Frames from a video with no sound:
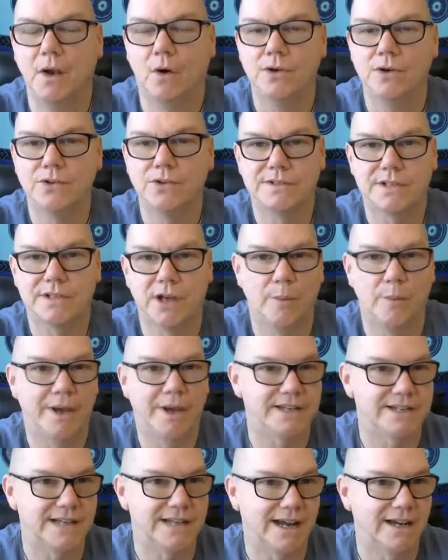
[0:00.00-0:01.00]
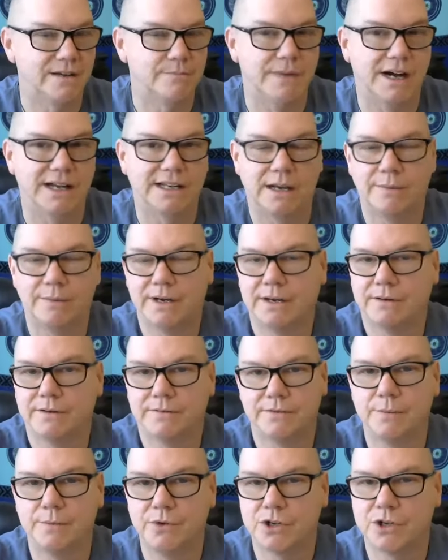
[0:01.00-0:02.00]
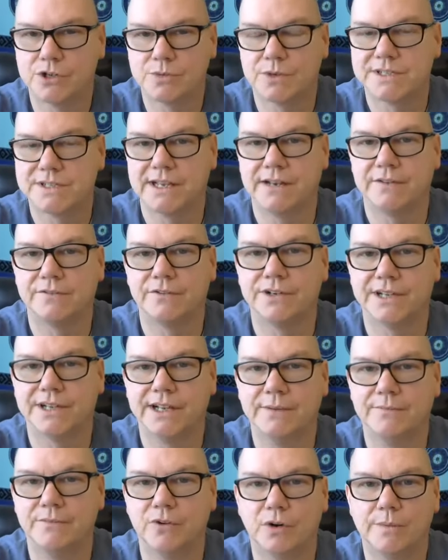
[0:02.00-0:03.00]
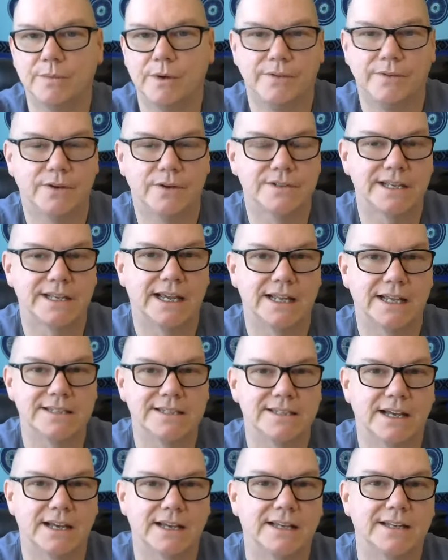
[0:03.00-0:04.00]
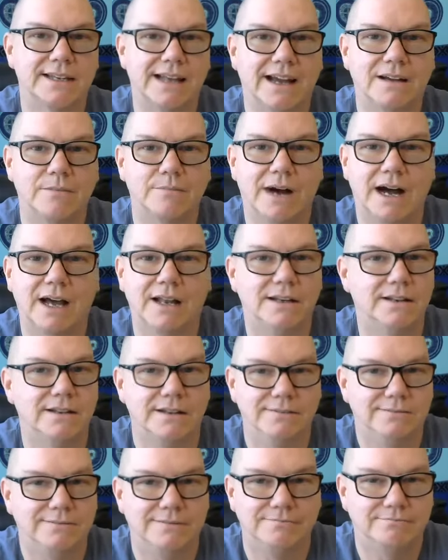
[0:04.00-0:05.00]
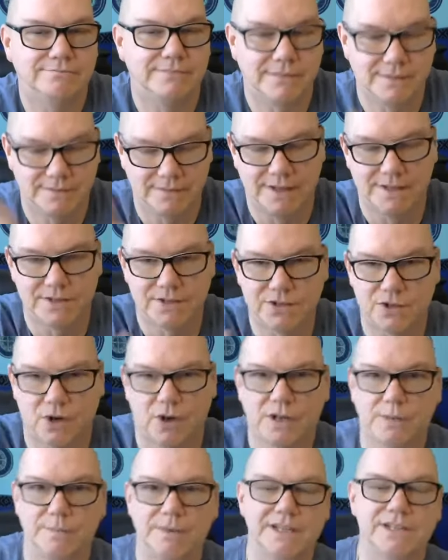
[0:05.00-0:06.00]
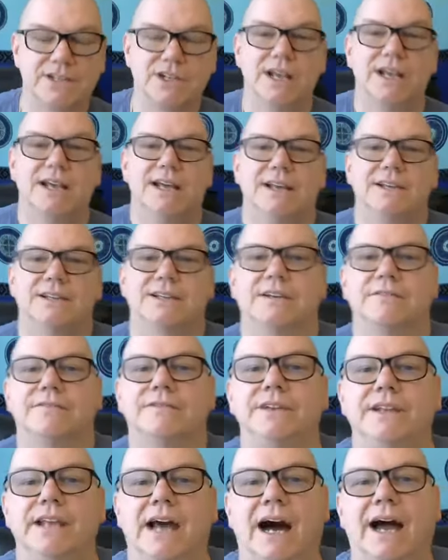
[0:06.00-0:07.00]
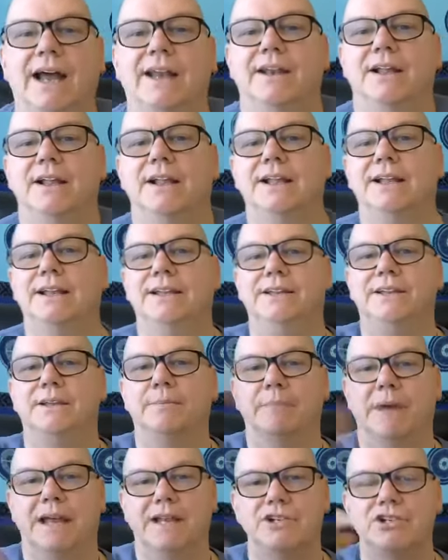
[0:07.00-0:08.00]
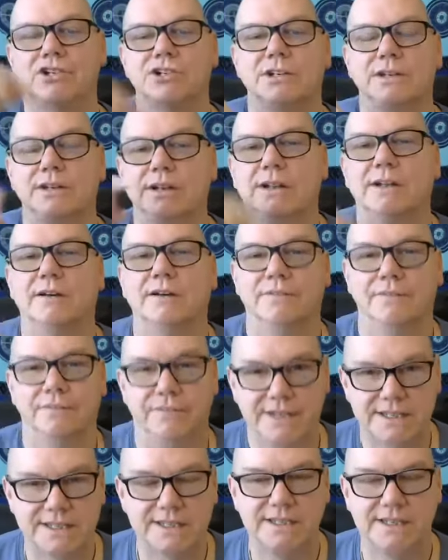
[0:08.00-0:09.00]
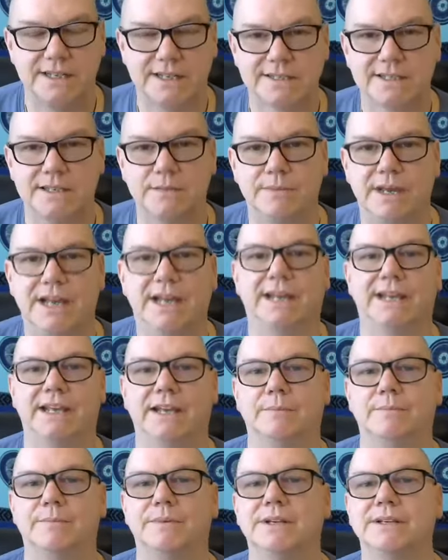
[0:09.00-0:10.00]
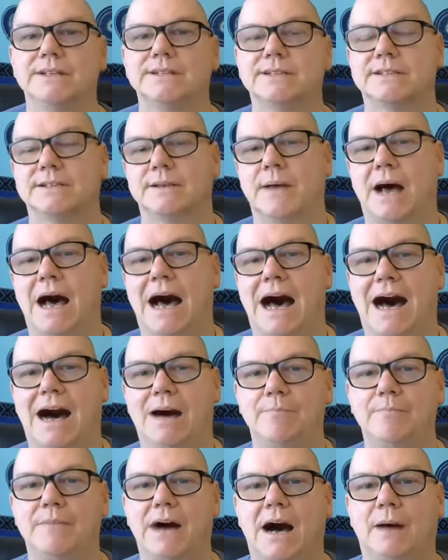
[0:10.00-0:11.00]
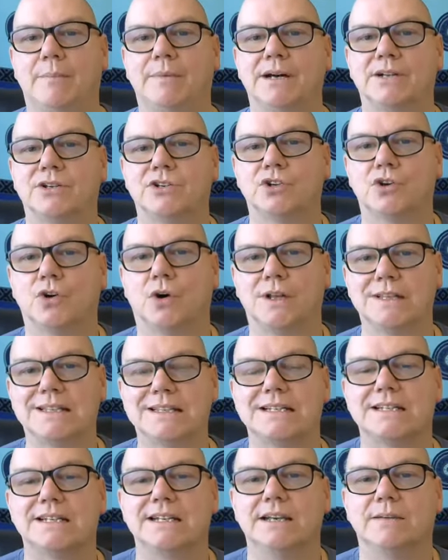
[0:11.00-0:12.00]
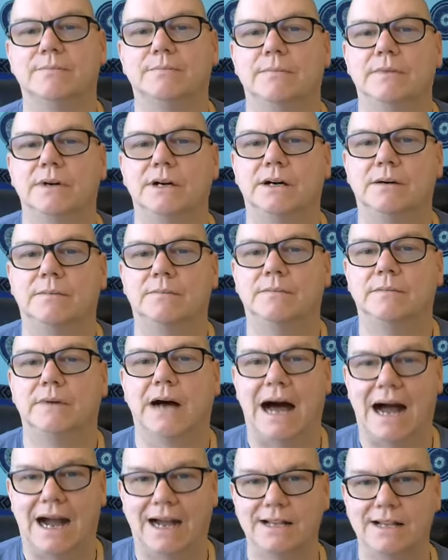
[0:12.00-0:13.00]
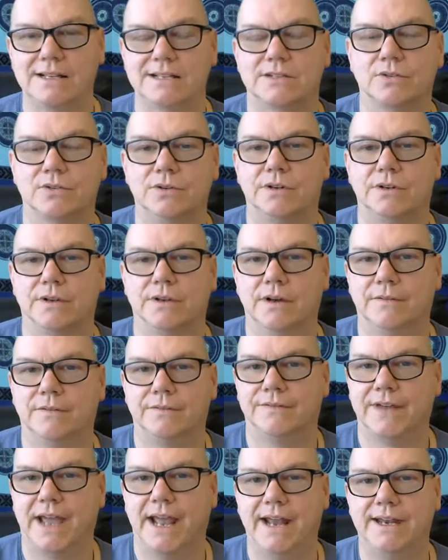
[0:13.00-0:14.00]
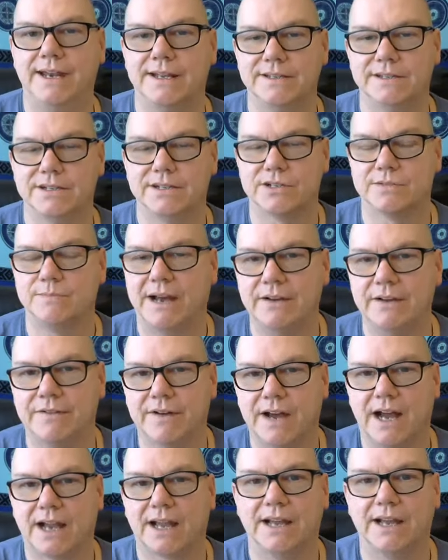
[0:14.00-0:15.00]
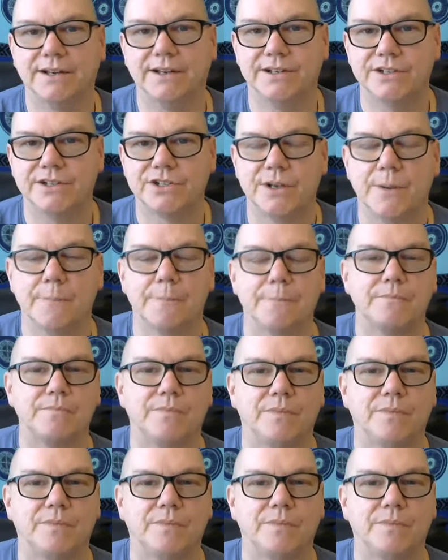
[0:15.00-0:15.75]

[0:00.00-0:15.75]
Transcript: und uns darüber Gedanken macht, aber 95 Prozent von dem, worüber wir uns den ganzen Tag Gedanken machen, äh, also sorgemäßig, trifft nie ein die Menschen wissen das im Ergebnis, haben aber trotzdem ähm, Angst und äh, verändern sich. Meine Frage an dich,